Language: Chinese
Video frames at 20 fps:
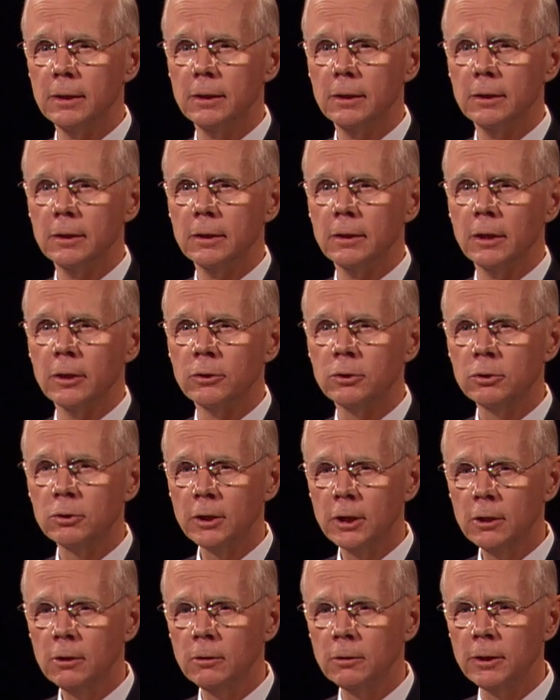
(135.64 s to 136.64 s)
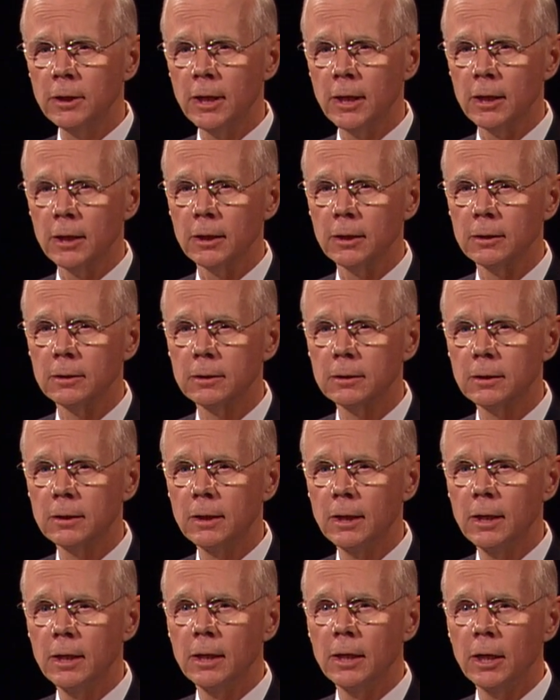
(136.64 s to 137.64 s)
我特别想起了一个人
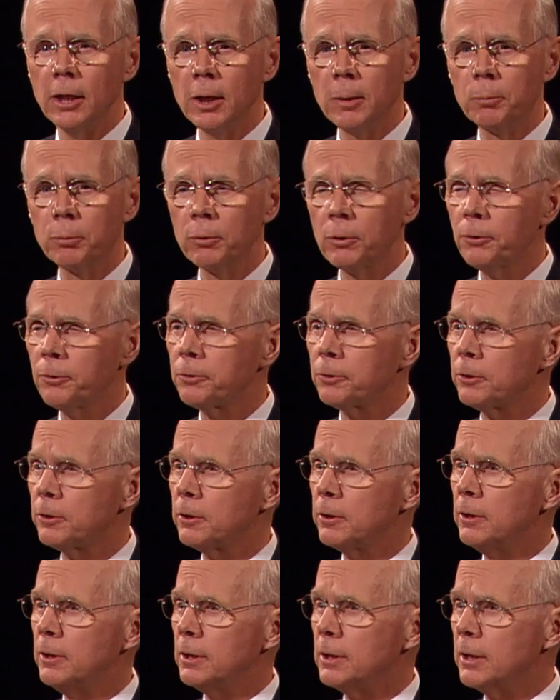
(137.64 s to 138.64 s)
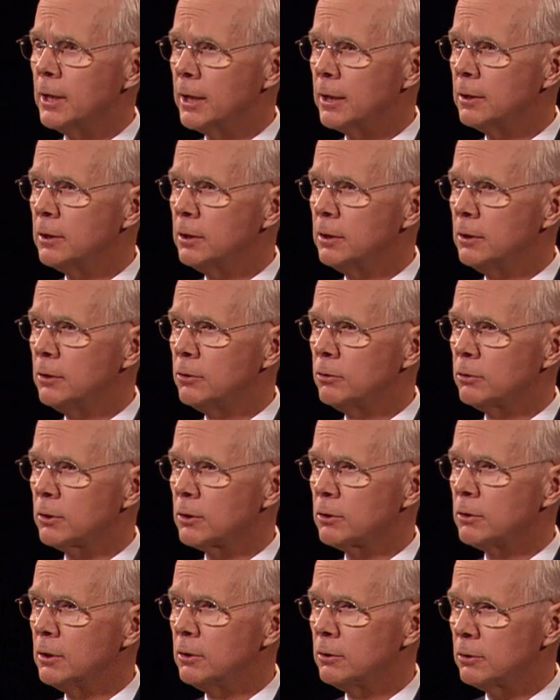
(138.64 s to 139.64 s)
和一个特别的日子，那
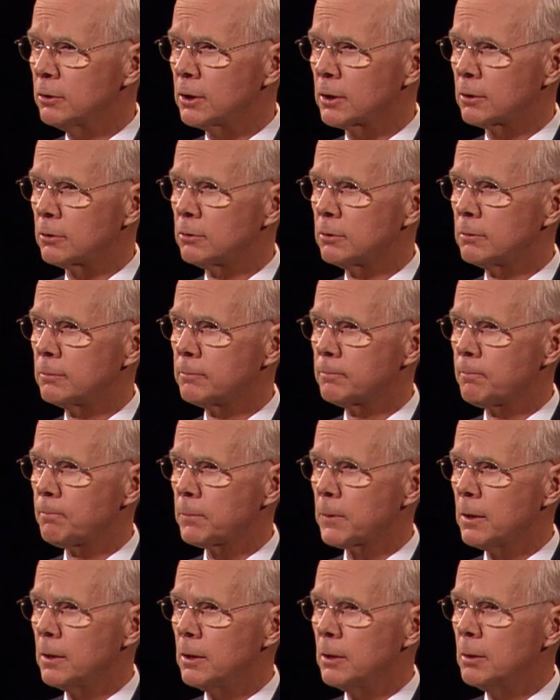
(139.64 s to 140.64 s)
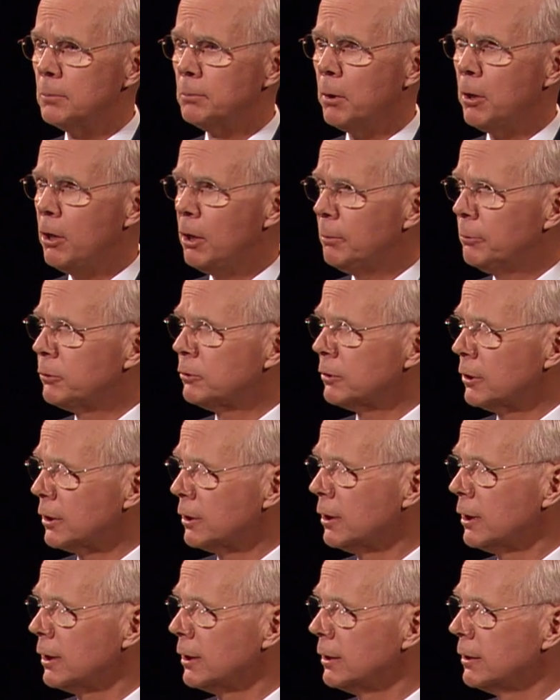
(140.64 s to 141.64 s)
是一九六六年四月三日。
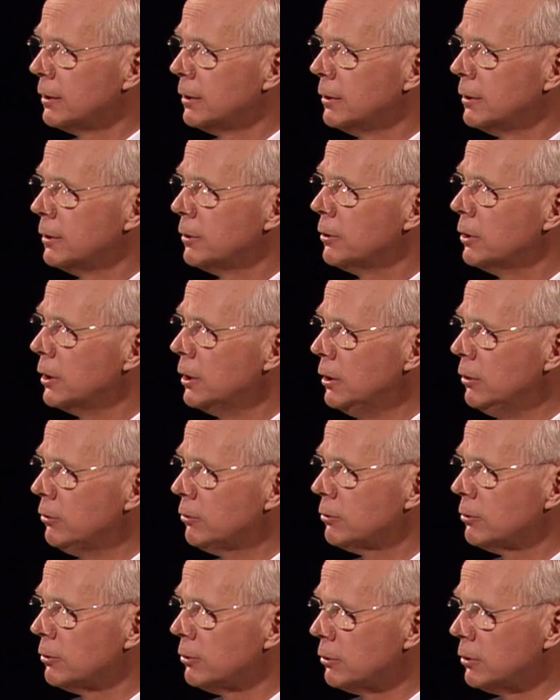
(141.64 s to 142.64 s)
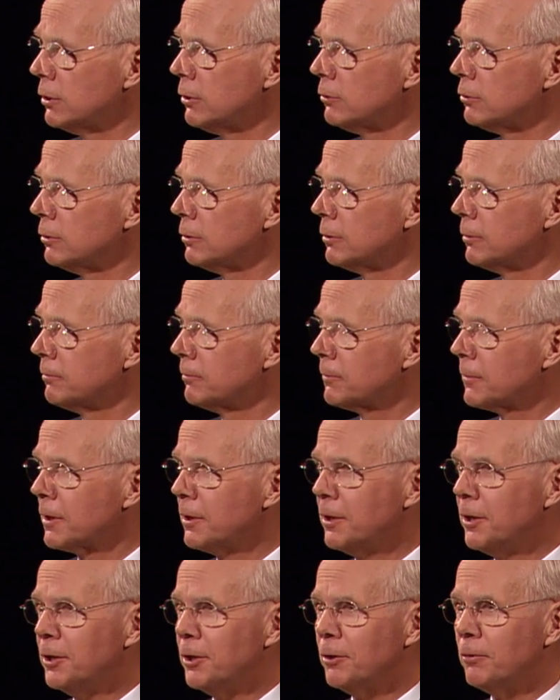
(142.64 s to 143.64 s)
是一个复活节
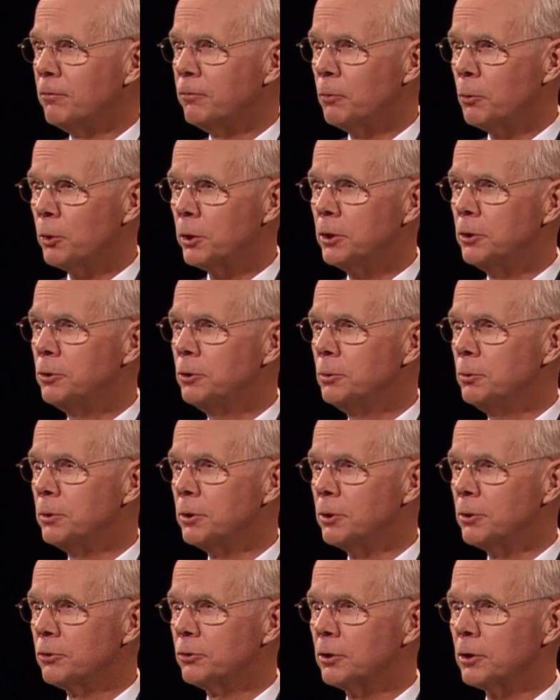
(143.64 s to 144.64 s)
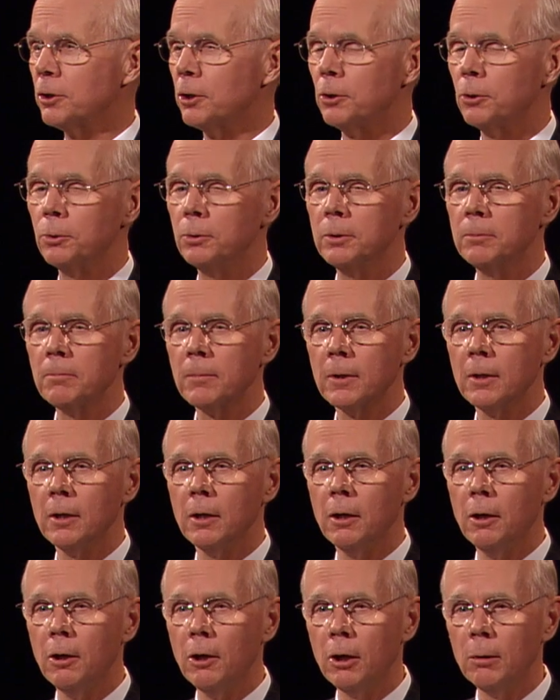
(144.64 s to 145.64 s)
前的一个星期日，
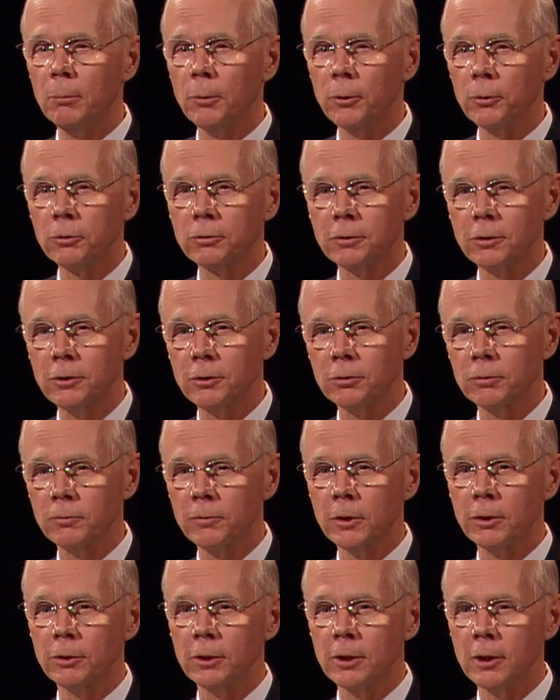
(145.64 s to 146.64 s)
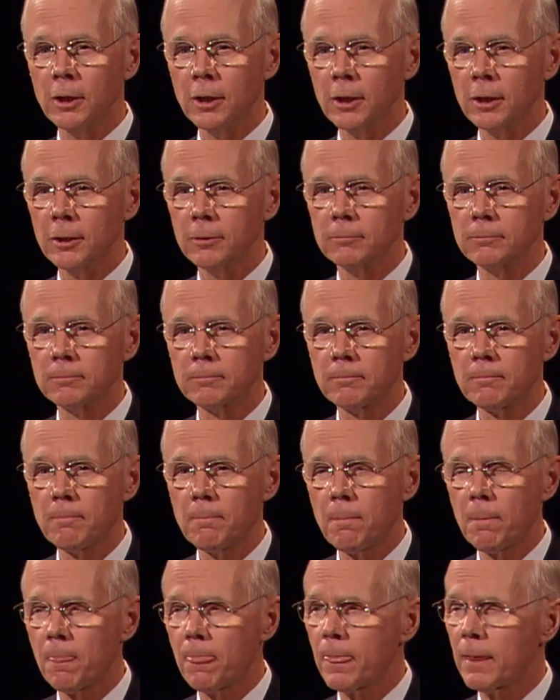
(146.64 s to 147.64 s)
当时正值复活节时期，
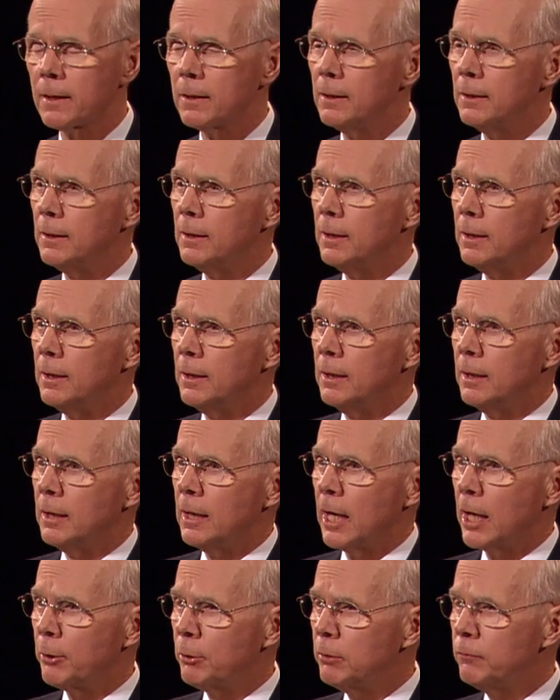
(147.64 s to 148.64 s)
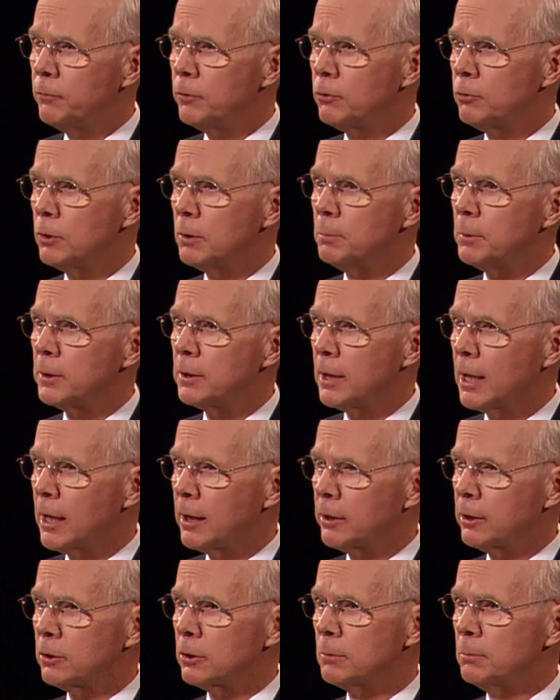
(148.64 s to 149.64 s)
距今几乎整整四十二
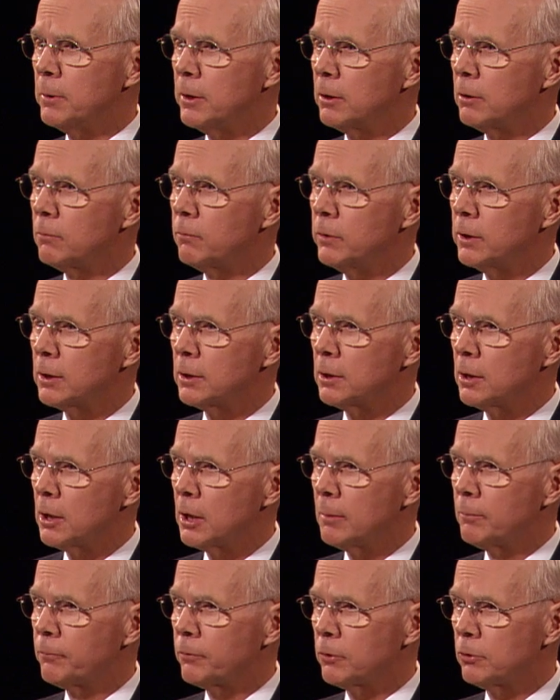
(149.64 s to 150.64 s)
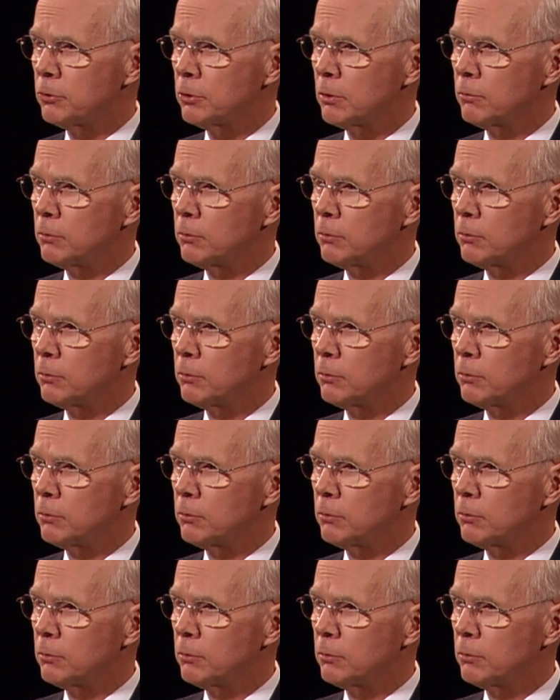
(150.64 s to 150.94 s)
个年年头。